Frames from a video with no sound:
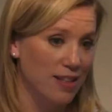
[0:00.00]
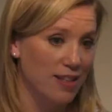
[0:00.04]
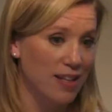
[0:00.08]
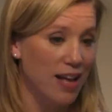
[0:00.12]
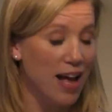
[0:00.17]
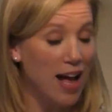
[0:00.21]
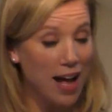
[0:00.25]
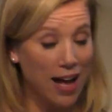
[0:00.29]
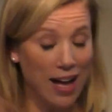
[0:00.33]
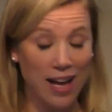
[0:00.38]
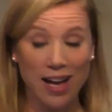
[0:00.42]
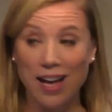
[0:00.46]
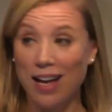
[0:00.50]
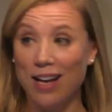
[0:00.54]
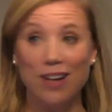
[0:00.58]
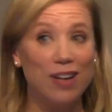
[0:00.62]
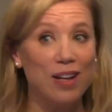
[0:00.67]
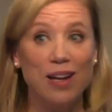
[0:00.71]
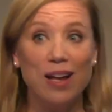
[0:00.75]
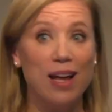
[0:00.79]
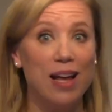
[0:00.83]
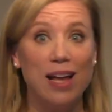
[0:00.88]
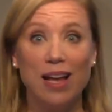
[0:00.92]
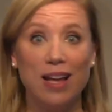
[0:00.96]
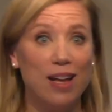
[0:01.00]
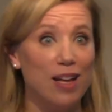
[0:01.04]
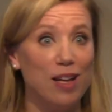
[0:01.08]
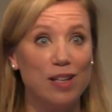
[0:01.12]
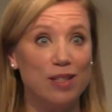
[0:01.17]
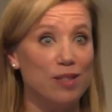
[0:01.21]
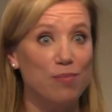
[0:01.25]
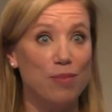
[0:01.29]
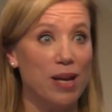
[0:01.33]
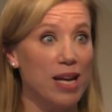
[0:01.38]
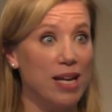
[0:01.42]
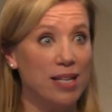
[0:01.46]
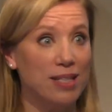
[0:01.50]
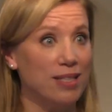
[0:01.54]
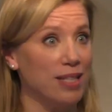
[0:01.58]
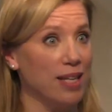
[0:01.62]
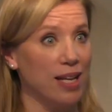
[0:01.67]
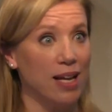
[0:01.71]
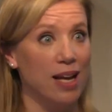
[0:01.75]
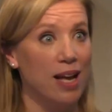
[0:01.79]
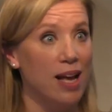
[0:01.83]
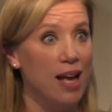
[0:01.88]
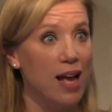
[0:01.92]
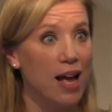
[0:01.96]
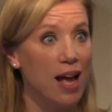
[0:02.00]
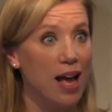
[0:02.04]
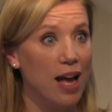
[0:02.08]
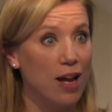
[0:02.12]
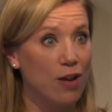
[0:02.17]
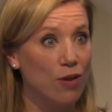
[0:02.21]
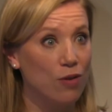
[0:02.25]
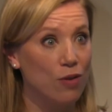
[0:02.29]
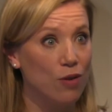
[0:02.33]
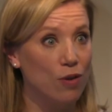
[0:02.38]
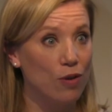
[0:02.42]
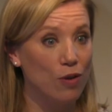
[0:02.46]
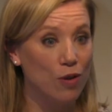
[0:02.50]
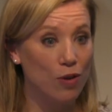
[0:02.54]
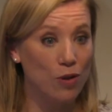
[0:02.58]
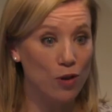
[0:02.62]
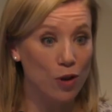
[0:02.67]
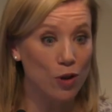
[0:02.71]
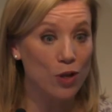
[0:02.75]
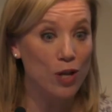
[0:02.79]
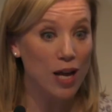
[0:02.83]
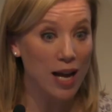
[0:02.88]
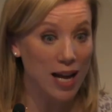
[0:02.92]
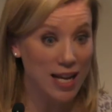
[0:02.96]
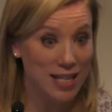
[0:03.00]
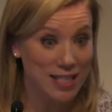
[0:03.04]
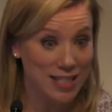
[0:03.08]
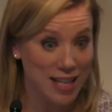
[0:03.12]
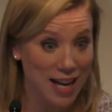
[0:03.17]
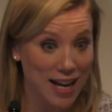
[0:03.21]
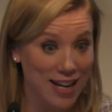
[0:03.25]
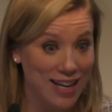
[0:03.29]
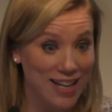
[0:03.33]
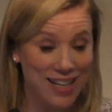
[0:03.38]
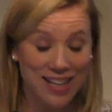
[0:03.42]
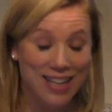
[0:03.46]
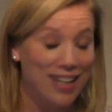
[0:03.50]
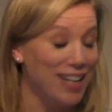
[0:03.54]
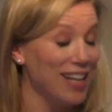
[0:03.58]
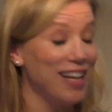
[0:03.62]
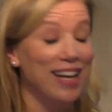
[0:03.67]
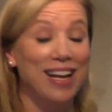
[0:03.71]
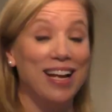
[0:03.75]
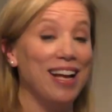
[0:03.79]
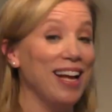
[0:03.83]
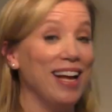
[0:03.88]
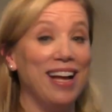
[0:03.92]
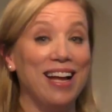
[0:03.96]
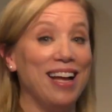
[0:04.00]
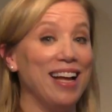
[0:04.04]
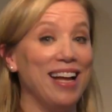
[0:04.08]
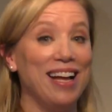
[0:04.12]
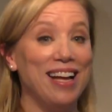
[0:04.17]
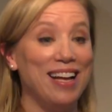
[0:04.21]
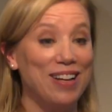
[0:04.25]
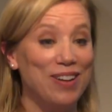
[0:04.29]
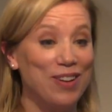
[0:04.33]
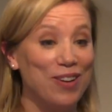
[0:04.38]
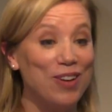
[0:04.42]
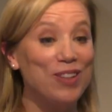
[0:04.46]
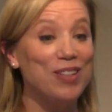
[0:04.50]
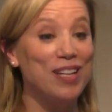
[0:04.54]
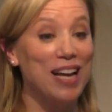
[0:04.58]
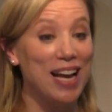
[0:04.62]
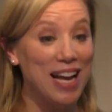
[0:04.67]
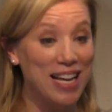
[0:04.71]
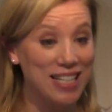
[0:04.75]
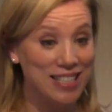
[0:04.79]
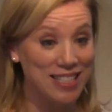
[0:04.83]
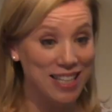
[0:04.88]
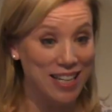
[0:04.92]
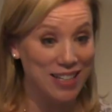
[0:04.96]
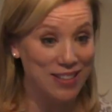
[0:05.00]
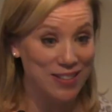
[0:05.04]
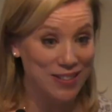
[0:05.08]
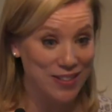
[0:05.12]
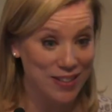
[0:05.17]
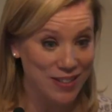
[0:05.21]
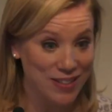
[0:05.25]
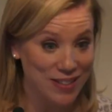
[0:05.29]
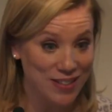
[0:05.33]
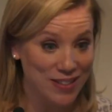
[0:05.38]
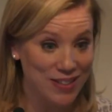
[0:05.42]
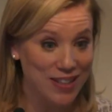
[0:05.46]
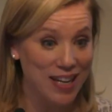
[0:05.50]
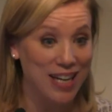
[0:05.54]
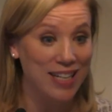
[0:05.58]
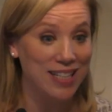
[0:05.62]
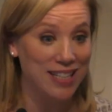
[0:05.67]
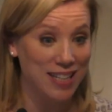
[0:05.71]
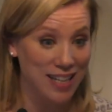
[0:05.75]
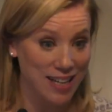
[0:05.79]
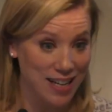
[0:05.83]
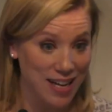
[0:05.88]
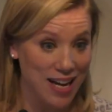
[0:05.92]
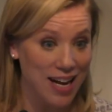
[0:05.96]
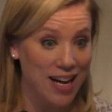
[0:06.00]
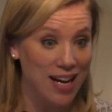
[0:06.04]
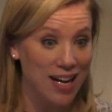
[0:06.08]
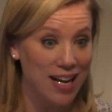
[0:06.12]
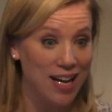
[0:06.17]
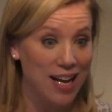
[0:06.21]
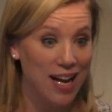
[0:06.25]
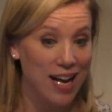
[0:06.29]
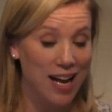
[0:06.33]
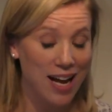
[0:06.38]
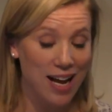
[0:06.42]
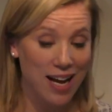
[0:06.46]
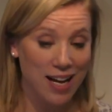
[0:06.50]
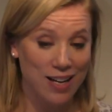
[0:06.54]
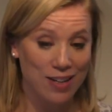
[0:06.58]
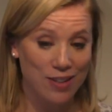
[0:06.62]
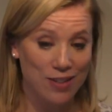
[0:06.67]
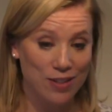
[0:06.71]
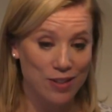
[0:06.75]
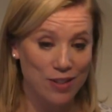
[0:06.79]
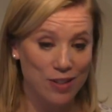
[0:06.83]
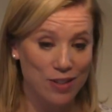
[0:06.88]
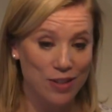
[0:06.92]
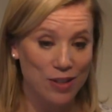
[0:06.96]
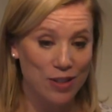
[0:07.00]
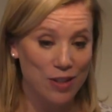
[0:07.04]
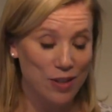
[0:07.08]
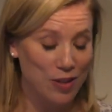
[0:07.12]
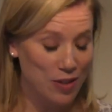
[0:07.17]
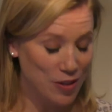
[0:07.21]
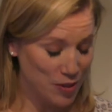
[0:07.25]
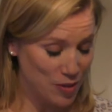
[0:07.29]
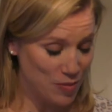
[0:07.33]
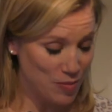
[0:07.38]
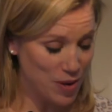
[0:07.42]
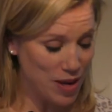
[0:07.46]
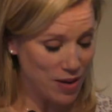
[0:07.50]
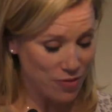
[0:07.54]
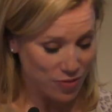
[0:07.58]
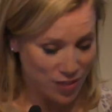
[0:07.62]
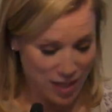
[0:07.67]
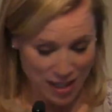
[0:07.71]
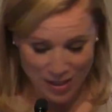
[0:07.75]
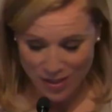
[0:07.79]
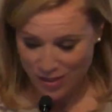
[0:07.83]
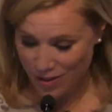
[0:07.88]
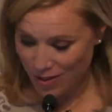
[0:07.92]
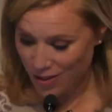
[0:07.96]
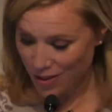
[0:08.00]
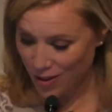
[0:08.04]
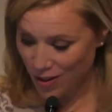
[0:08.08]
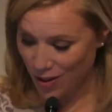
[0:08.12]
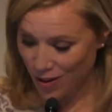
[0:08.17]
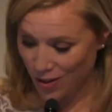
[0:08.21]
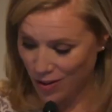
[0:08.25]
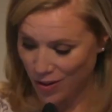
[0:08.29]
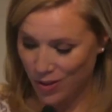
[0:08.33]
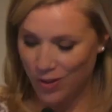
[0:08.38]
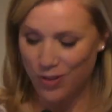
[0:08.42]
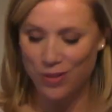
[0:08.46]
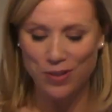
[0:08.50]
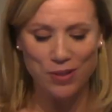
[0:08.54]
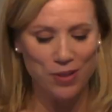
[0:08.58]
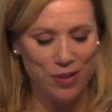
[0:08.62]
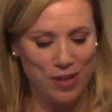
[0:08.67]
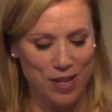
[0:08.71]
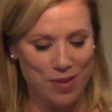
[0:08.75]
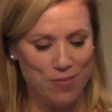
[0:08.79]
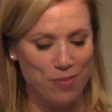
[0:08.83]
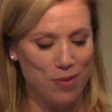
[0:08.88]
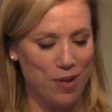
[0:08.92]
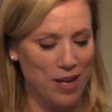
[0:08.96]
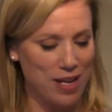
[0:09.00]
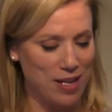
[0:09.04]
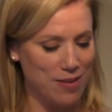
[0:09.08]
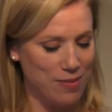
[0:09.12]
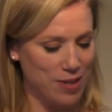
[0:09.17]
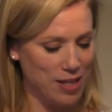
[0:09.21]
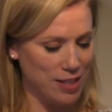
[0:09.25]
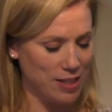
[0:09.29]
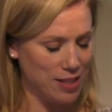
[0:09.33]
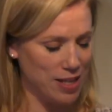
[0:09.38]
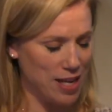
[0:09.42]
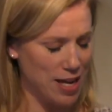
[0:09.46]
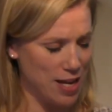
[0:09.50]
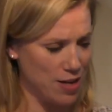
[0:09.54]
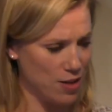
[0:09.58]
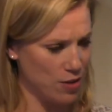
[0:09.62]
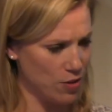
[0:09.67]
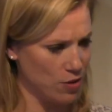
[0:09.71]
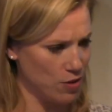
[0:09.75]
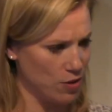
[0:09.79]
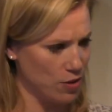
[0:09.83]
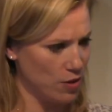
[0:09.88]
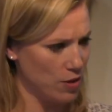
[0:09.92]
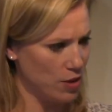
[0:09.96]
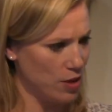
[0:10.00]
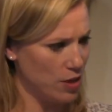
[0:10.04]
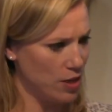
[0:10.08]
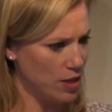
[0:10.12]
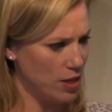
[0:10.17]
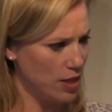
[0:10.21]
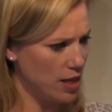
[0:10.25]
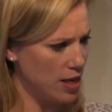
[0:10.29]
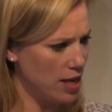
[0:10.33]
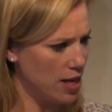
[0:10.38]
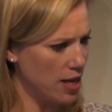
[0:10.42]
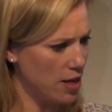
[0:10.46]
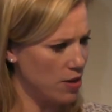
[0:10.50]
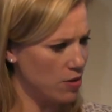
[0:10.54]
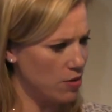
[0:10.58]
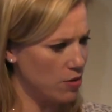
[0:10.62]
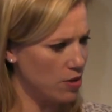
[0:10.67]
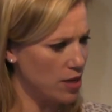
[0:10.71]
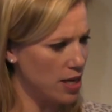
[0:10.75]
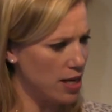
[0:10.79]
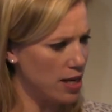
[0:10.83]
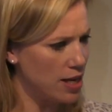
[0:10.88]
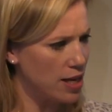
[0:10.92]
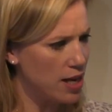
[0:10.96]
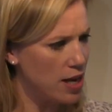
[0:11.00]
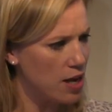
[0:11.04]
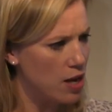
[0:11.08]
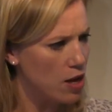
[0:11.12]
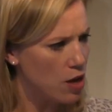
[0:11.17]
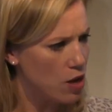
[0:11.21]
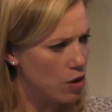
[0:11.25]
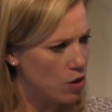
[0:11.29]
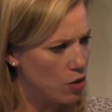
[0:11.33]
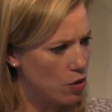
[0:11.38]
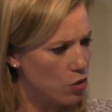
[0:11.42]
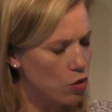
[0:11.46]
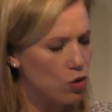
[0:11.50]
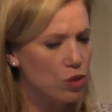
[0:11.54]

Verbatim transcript: はい、It's amazing あの五代さん五代さんという方が、はい、あのまあ、二つの共通点もあります。あのあの彼が大